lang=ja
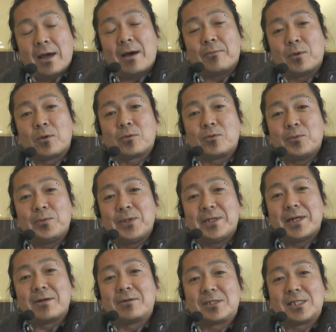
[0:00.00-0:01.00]
あの踏み
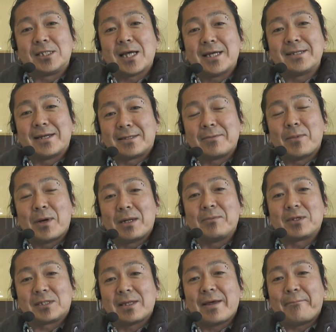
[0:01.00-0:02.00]
入れる時代になってまいり
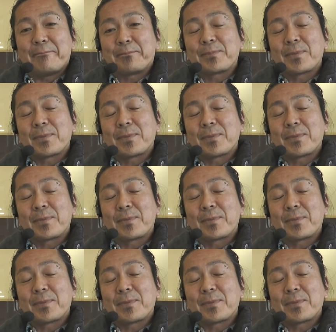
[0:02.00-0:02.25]
まして、